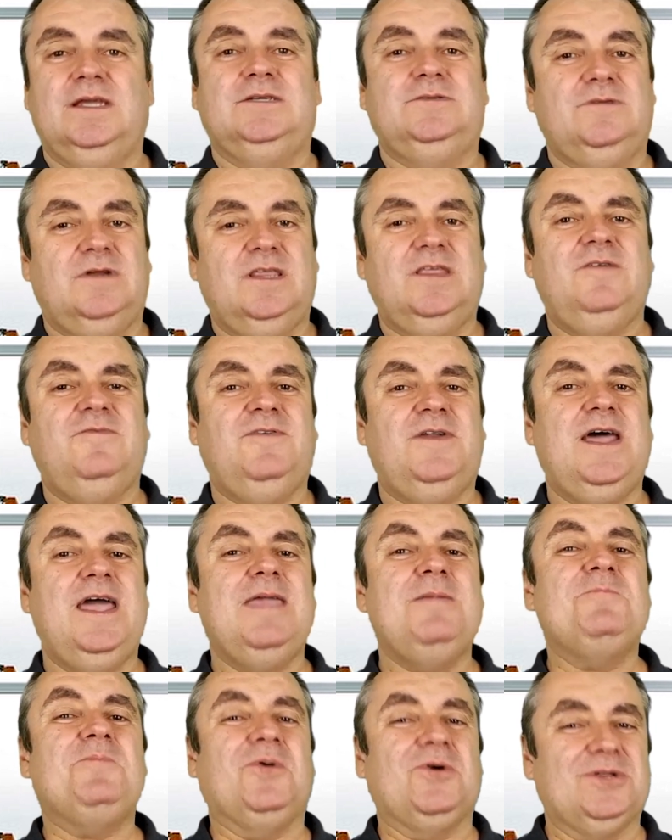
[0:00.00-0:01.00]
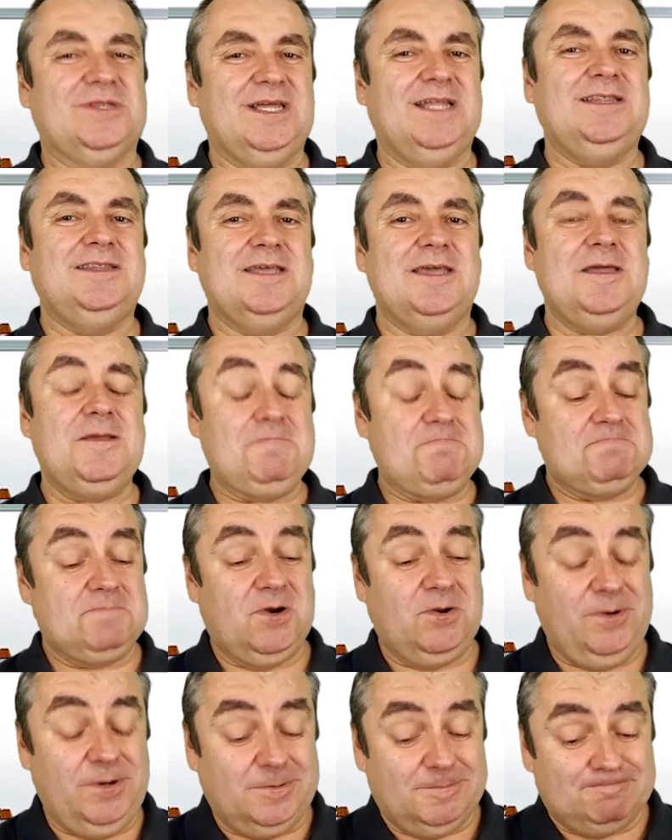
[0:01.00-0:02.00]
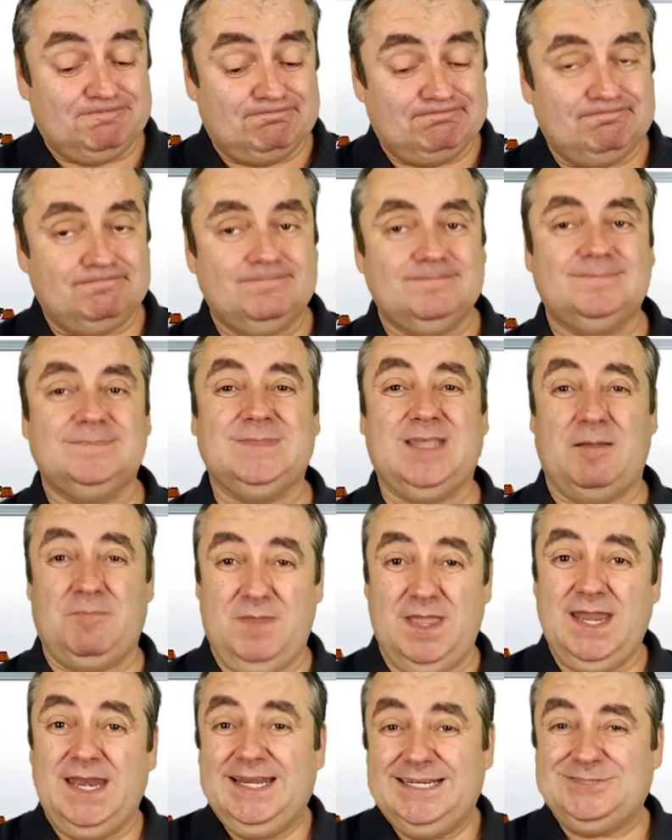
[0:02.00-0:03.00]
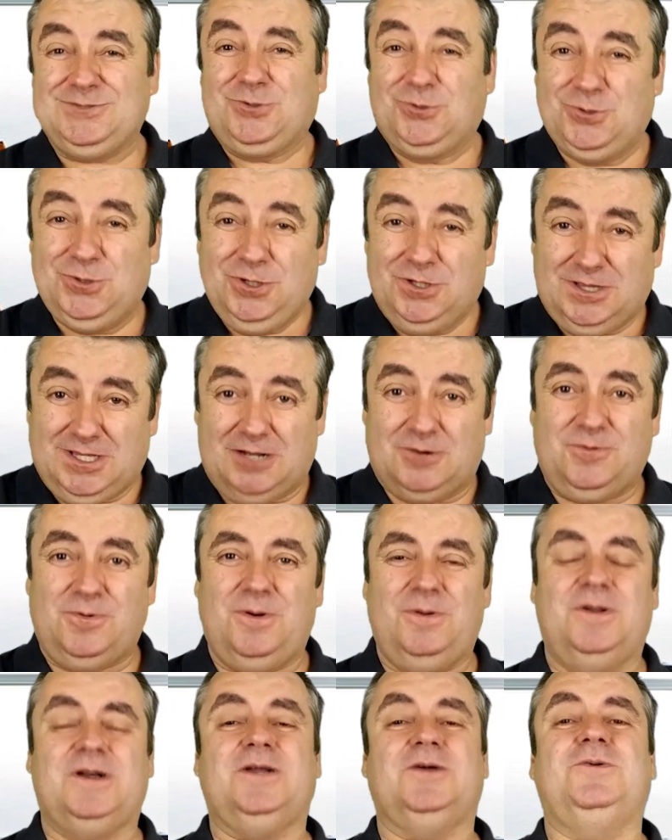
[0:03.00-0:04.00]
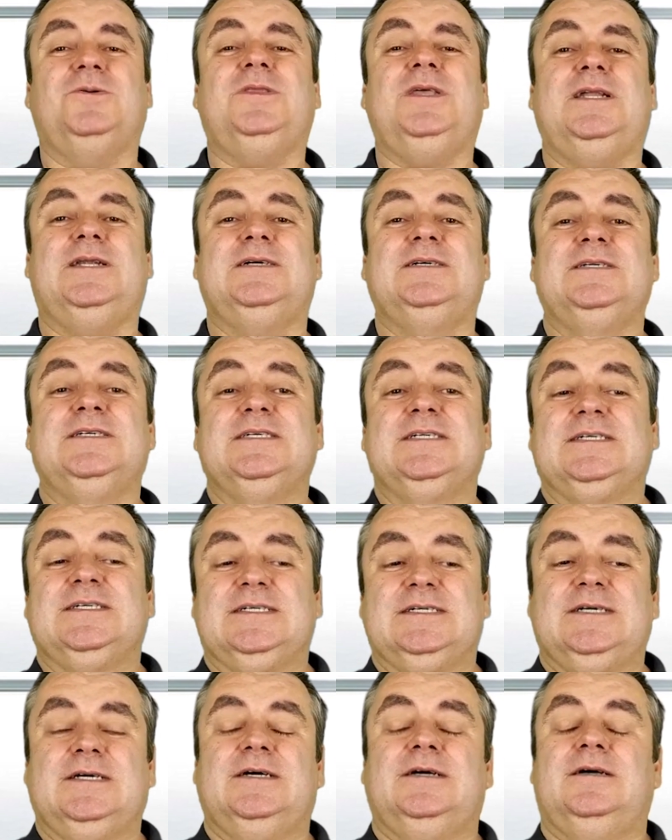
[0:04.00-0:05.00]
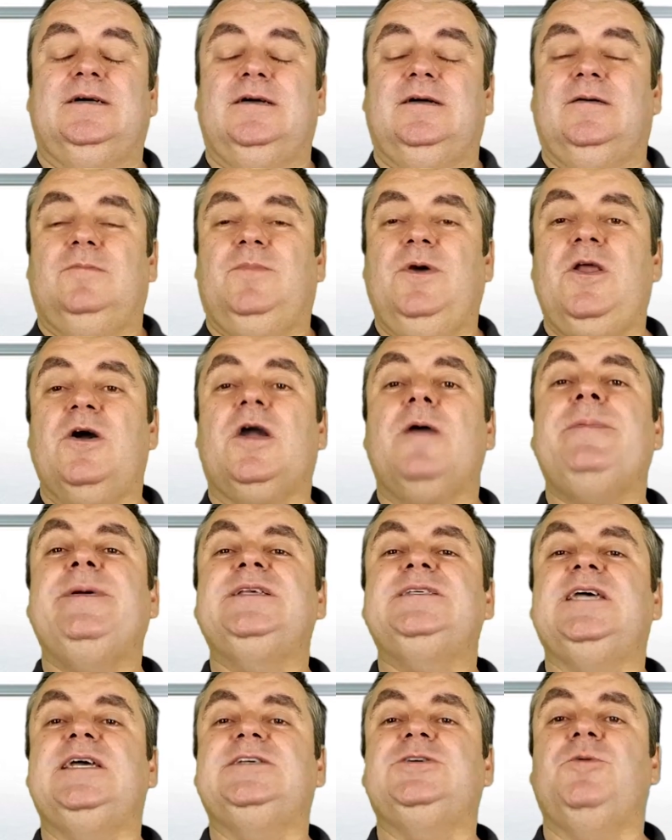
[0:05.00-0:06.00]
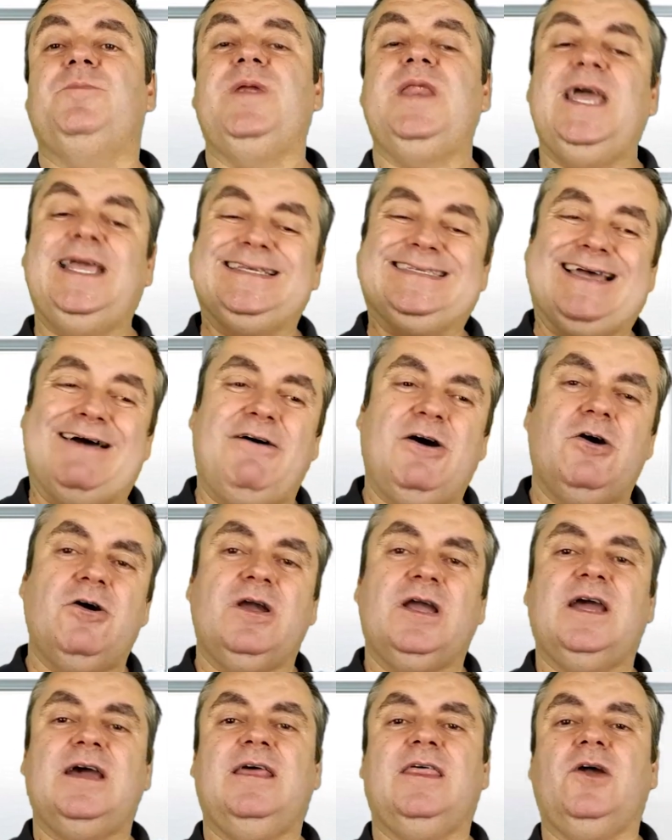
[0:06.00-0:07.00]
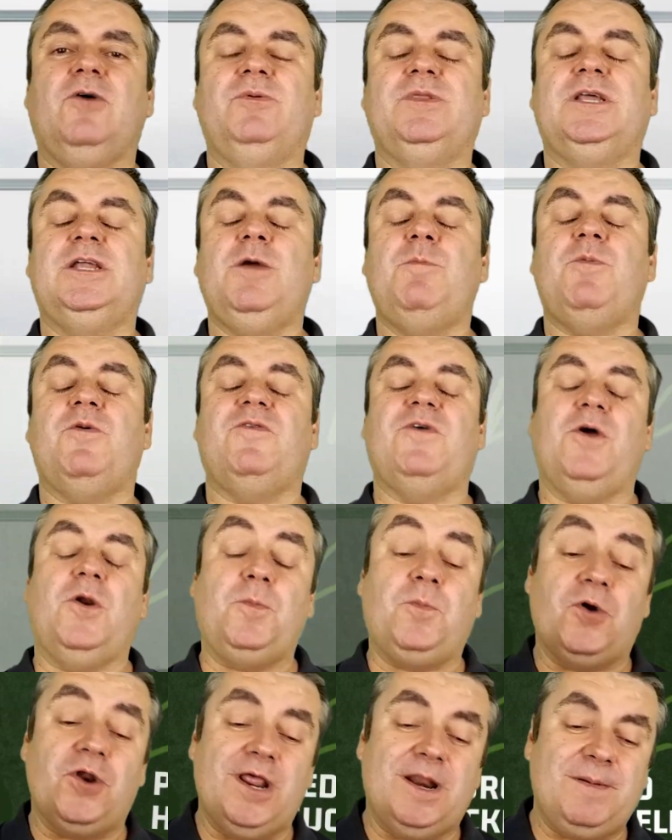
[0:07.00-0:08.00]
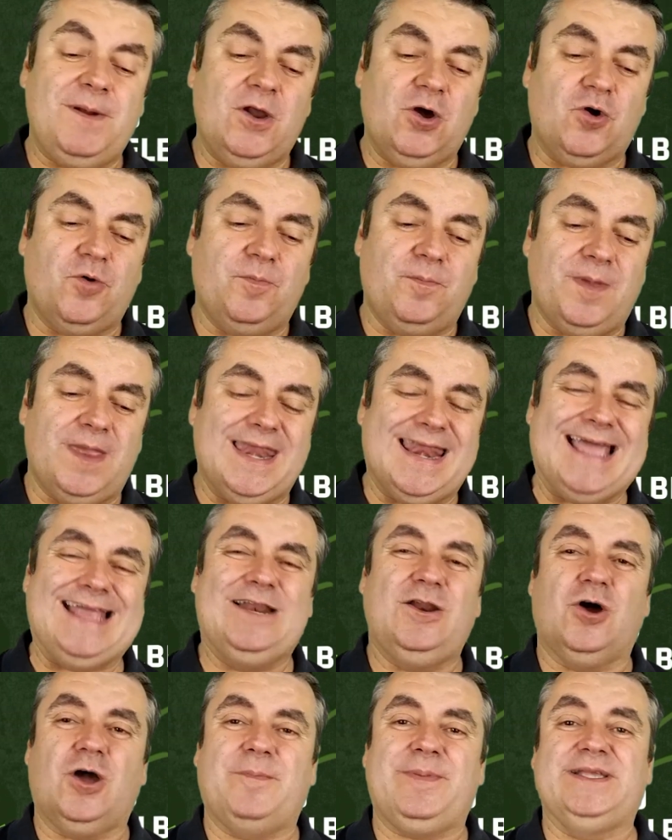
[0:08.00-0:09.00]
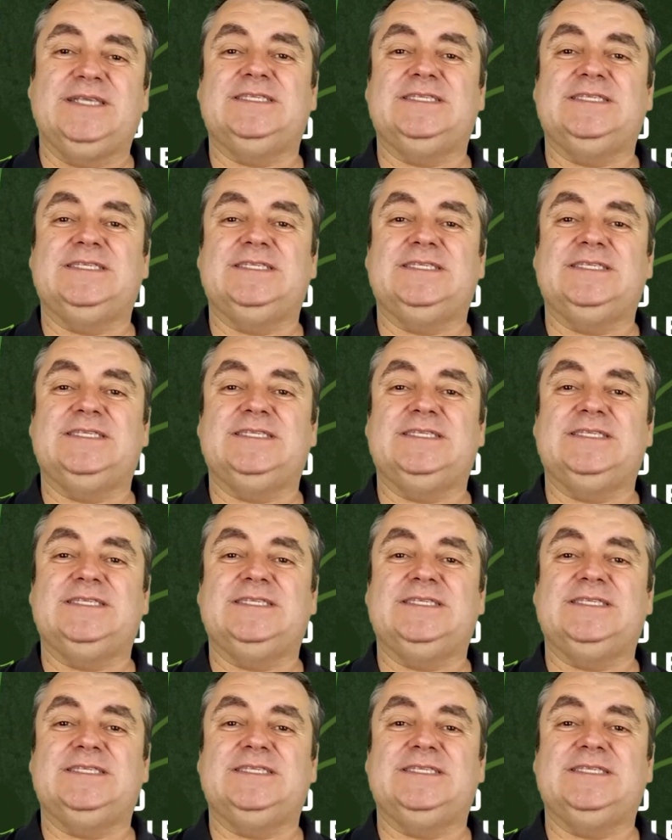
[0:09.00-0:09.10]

Es una cifra importante, ¿eh? Pero bueno, también es Toyota, vuelvo a recordar. Bueno, ¿qué pensáis? ¿Opináis? Abajo en caja de comentarios, por favor, ponedme lo que opináis, lo que